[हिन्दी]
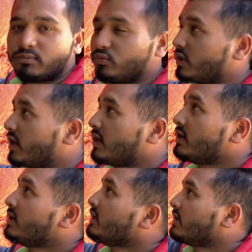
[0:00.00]
पूरा
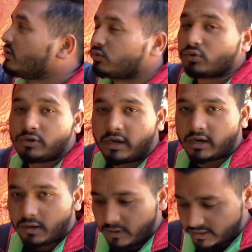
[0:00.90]
उसको
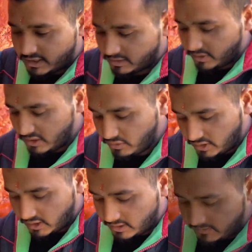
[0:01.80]
ढका हुआ है छत बनी हुई है